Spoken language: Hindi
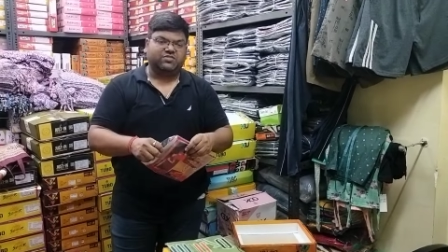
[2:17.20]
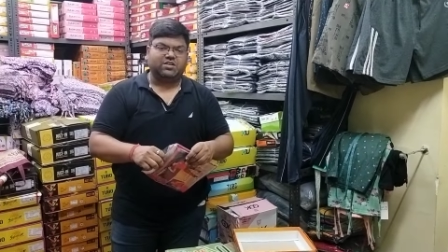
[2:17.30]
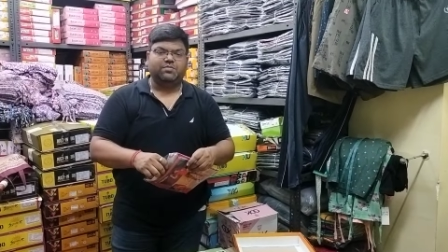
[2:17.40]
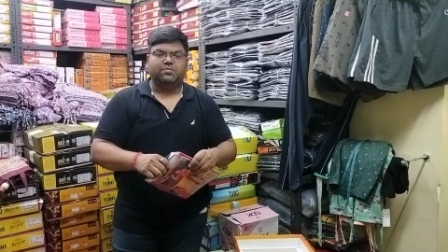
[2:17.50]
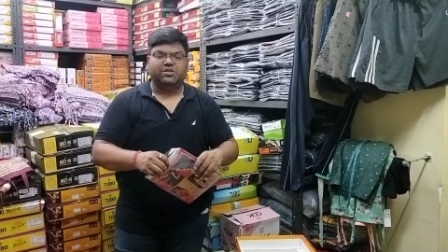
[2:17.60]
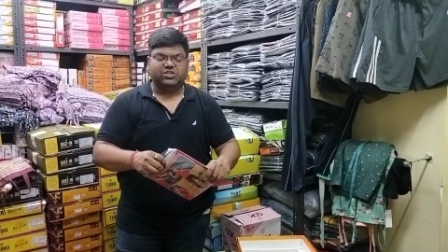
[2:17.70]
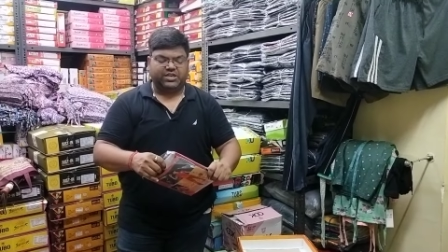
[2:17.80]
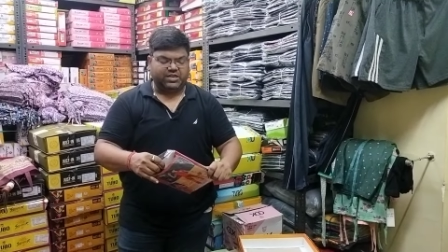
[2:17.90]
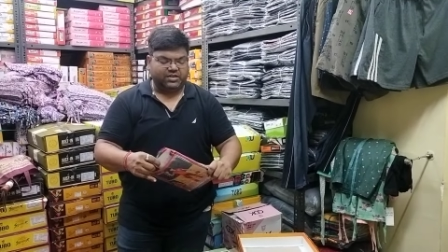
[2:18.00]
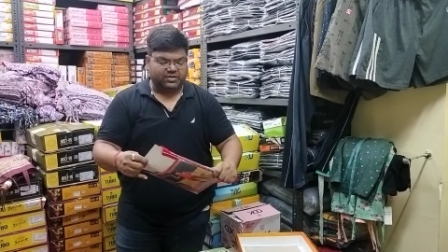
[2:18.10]
हाफ स्लीव भी मिल
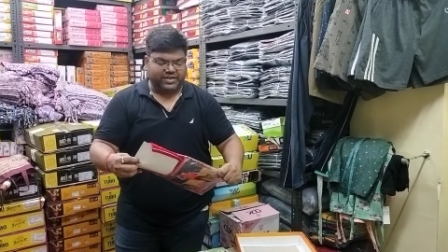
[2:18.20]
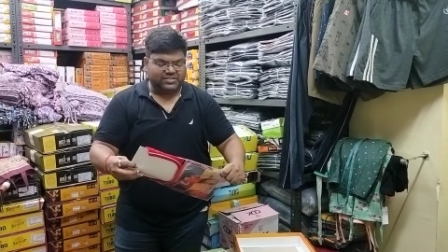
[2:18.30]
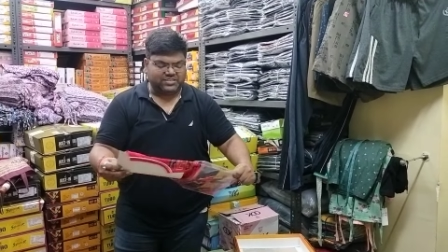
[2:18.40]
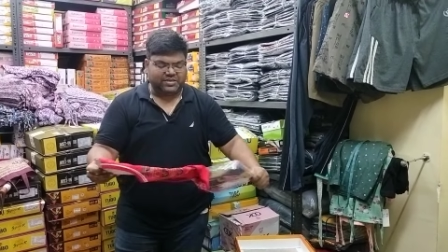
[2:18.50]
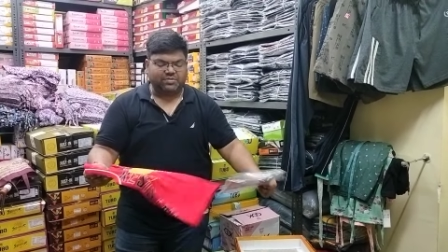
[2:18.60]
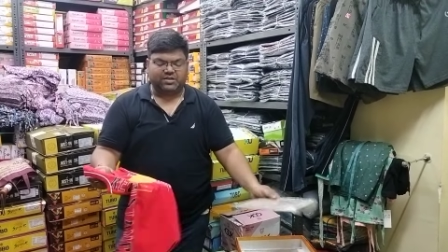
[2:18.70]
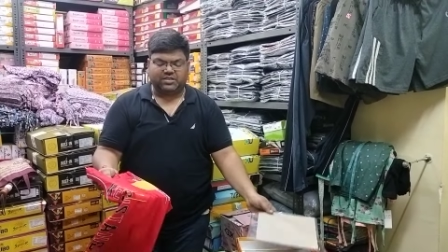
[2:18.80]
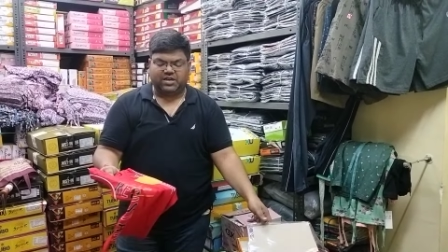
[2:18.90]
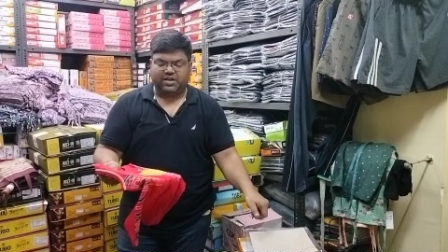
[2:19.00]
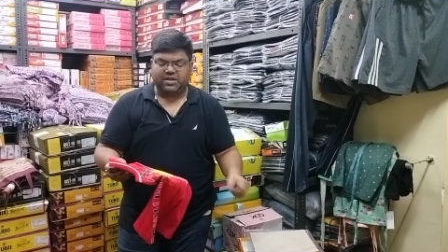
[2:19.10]
जाएगा रेट सेम
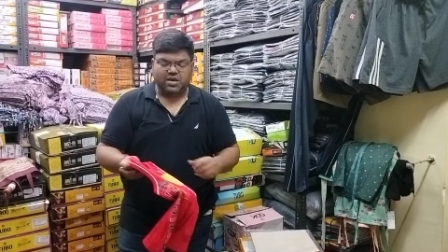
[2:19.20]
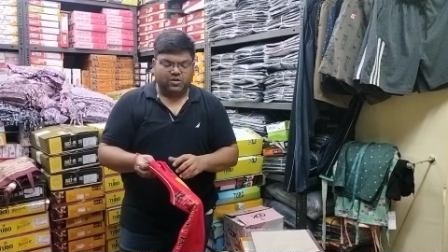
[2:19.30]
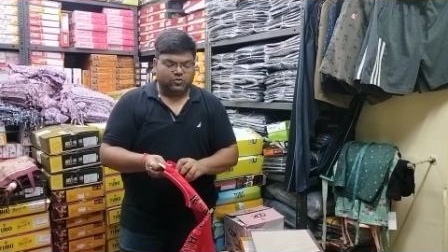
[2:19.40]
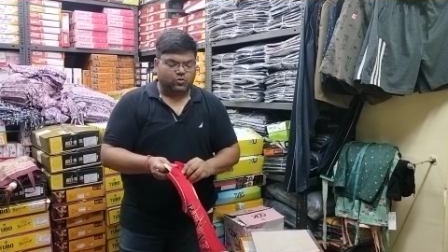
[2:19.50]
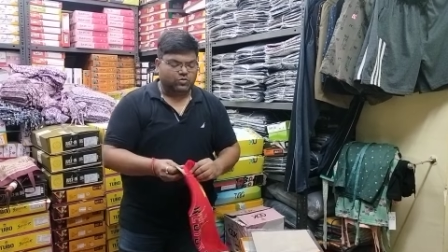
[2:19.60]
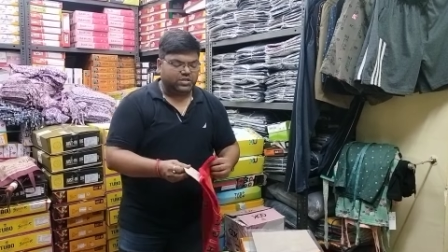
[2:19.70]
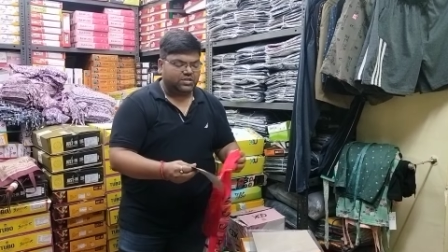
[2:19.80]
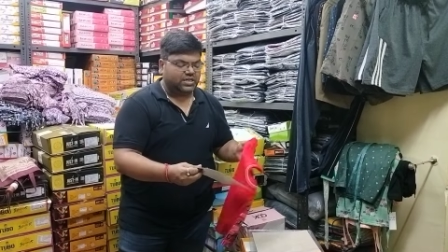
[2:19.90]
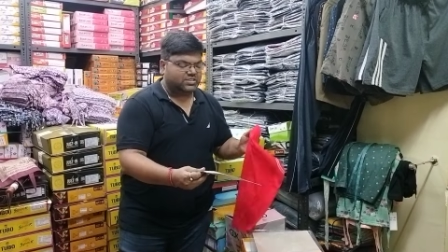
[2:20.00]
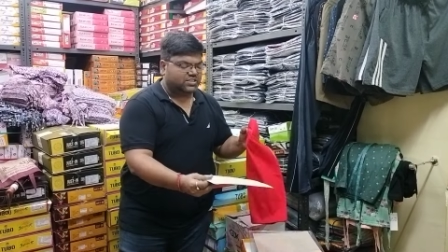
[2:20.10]
रहता है दो
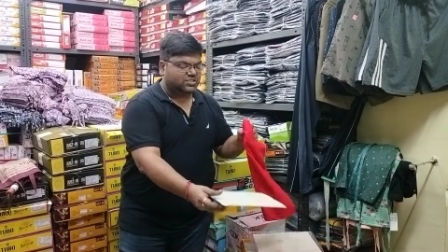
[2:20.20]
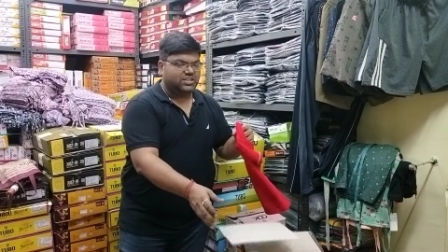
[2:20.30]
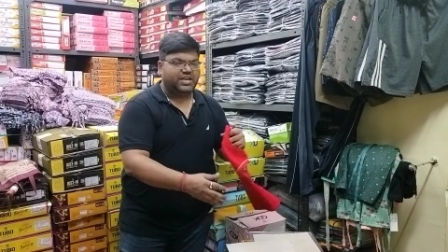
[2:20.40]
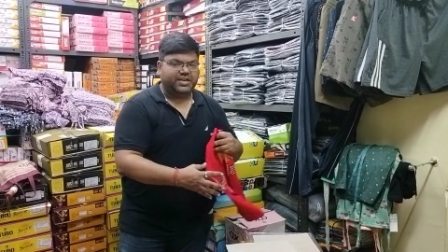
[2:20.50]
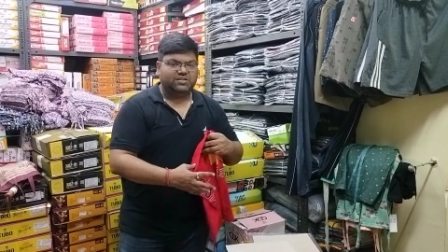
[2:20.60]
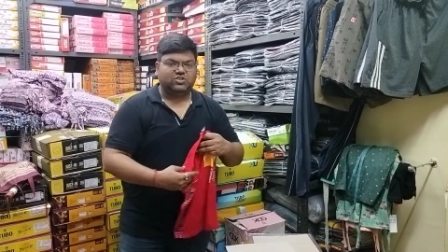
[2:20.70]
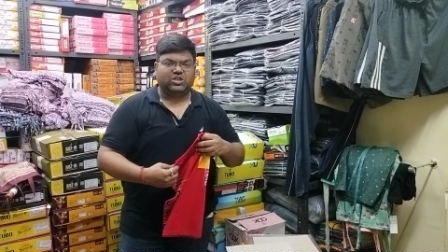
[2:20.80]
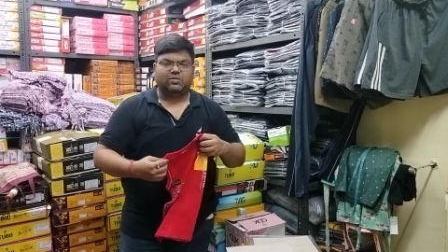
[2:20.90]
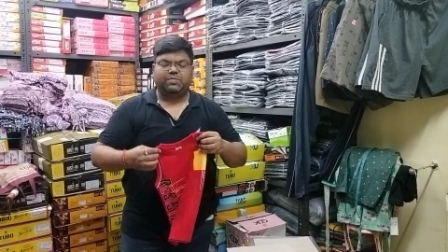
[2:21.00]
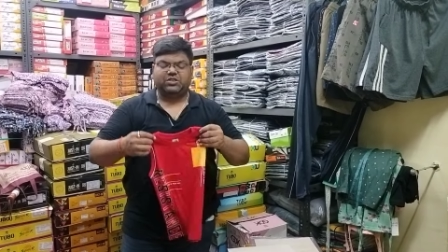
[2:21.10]
तीन का 68,
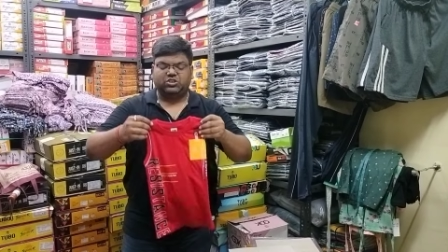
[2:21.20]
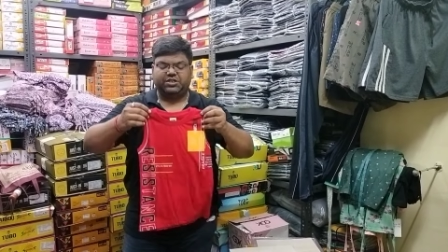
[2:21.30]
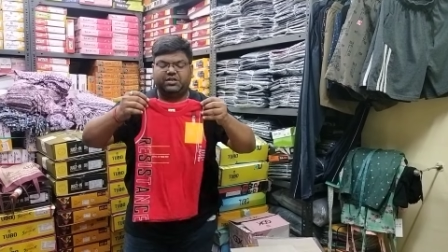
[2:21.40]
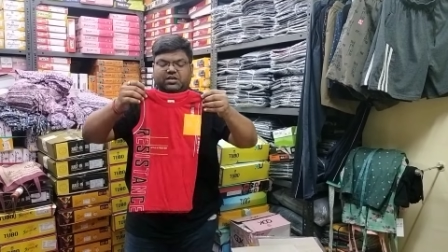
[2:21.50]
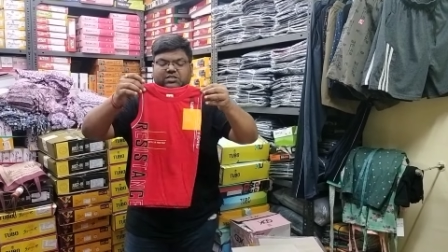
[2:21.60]
चार पाँच छः का